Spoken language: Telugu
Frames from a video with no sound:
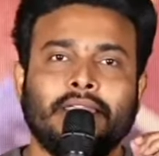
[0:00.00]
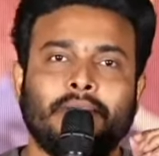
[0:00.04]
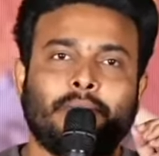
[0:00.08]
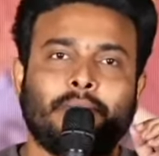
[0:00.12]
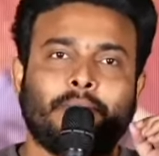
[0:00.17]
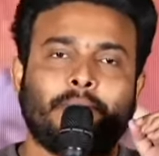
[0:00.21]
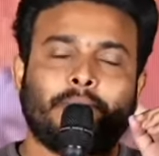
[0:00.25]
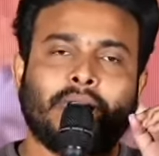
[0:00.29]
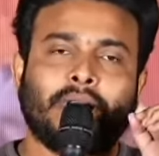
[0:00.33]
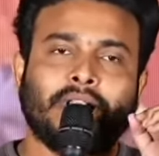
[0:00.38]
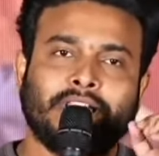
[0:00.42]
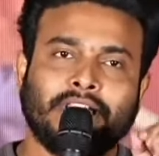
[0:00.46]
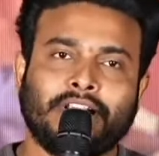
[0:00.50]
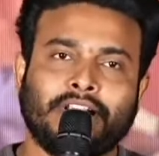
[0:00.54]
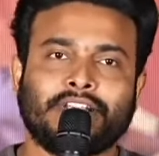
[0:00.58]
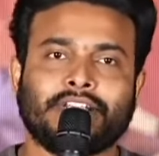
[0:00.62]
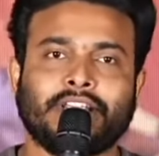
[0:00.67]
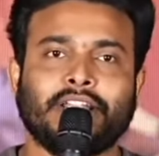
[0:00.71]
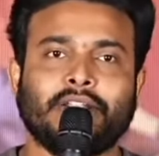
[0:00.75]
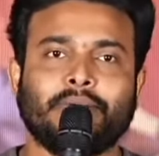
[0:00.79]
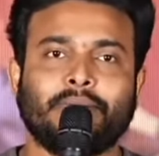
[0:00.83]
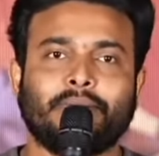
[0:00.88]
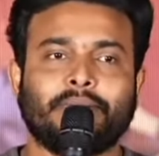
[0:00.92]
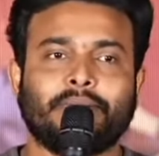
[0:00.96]
ప్రతి
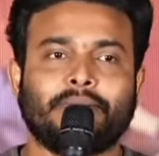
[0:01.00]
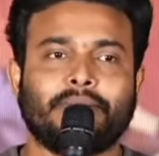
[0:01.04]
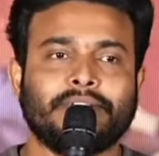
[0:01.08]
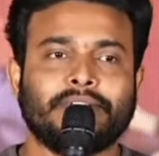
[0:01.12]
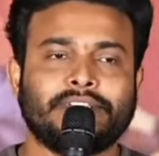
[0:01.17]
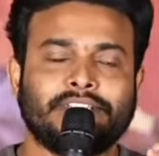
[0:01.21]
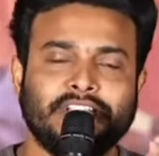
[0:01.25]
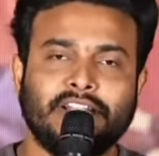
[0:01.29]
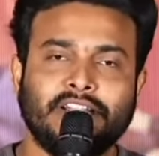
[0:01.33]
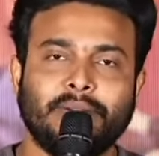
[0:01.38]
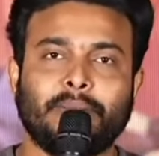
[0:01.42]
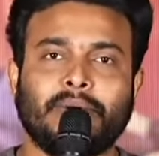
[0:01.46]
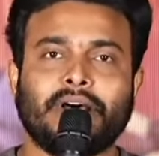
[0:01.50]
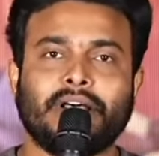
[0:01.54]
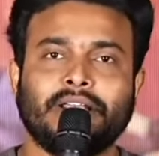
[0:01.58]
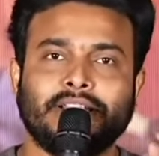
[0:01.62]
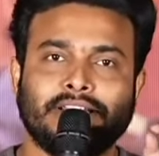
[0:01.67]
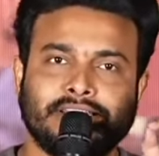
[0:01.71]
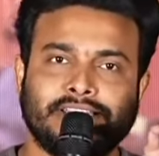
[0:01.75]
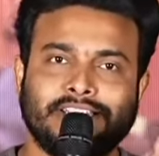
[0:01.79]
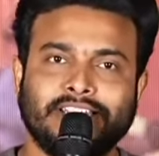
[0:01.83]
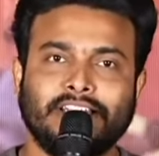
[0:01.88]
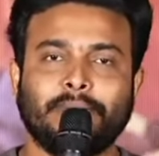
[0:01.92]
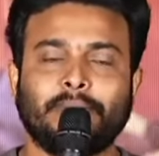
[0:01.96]
క్షణం సినిమా
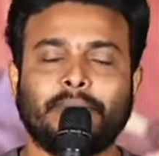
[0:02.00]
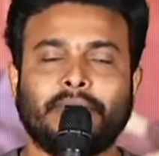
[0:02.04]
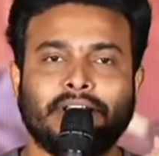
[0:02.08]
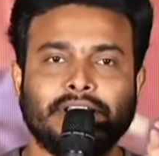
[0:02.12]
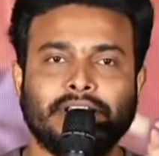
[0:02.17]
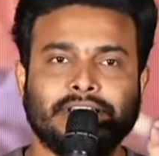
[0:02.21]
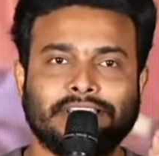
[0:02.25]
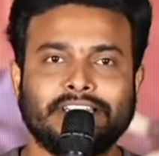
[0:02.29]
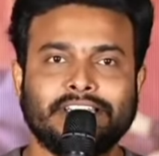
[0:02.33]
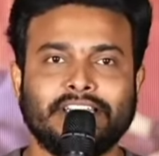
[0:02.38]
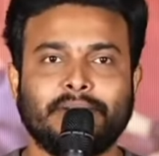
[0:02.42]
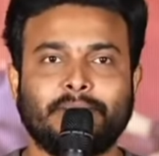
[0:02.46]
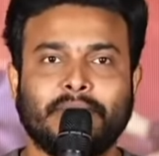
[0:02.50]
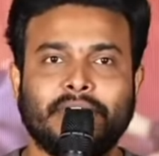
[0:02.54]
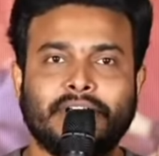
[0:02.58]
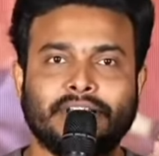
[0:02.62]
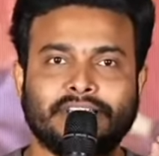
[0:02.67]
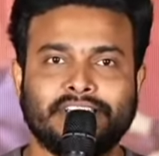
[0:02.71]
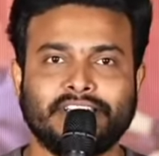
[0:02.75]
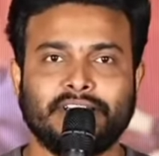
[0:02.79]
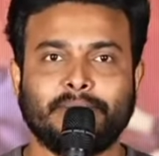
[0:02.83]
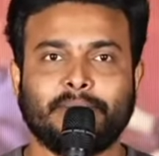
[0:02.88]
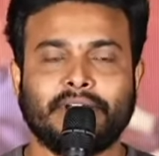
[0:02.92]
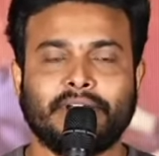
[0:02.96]
సినిమా సినిమా
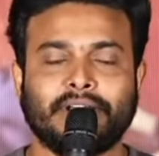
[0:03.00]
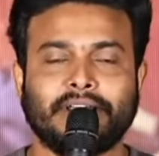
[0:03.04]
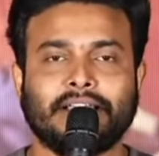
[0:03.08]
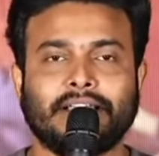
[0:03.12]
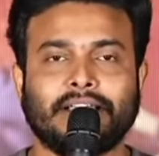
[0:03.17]
సినిమా